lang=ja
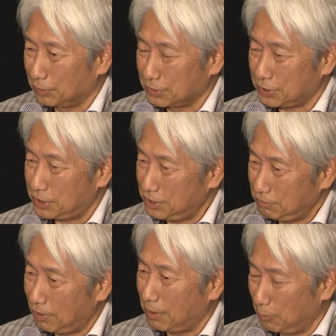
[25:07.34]
自
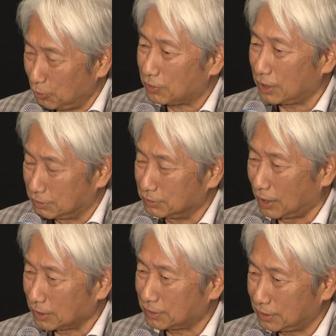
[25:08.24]
信はもの書
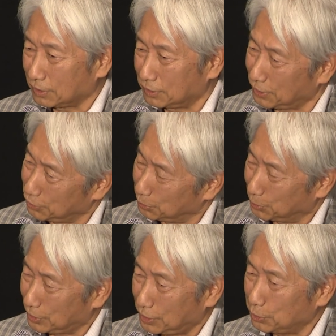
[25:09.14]
くあったんだけど
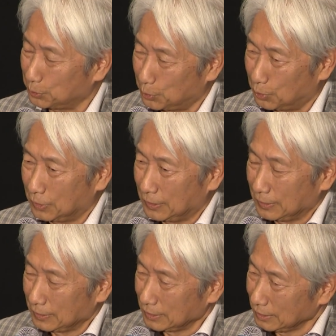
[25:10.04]
も
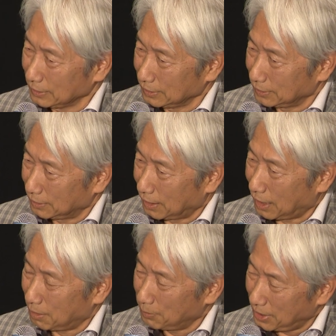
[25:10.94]

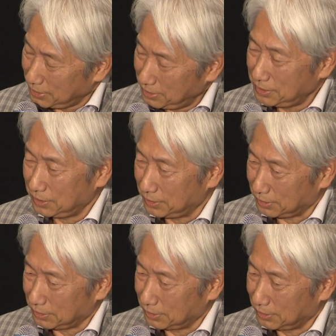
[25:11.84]
あまり
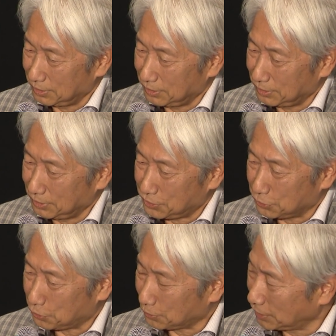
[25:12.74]
に
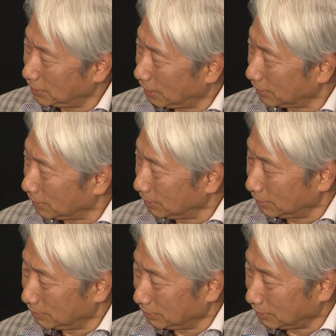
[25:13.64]
抽象的な
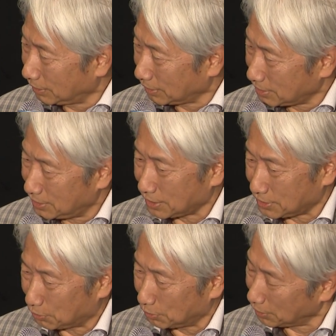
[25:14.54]
話だ
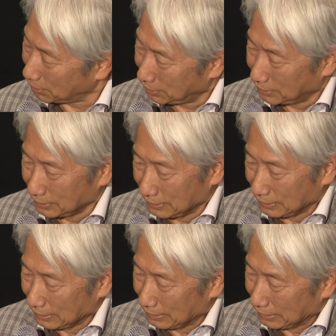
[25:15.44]
しこれ
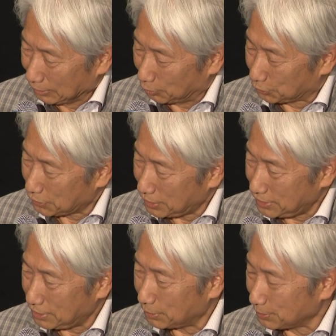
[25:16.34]
落とさ
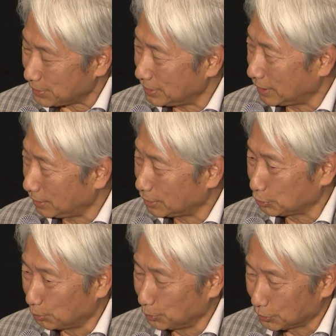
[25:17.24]
れちゃうかもしれないな
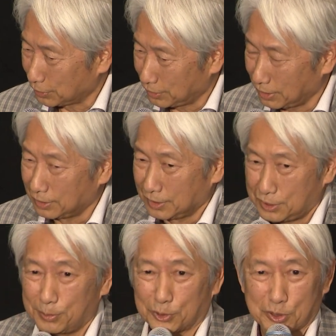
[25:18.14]
と思って
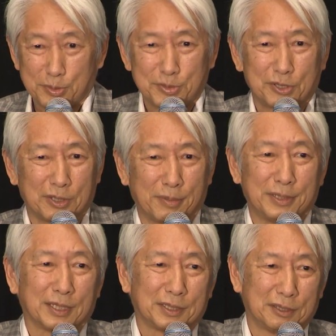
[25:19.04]
島利光という名
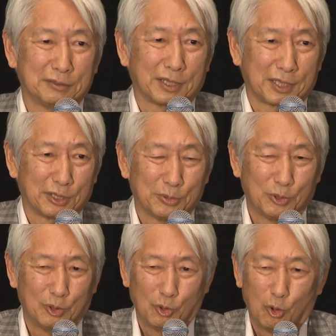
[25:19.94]
前でやってるんだけれど
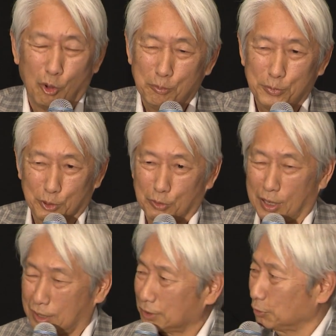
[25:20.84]
も本名
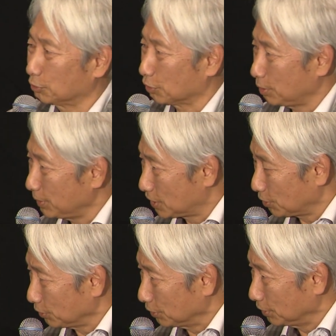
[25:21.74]
は加藤利光
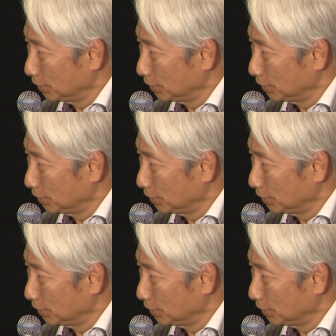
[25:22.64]
という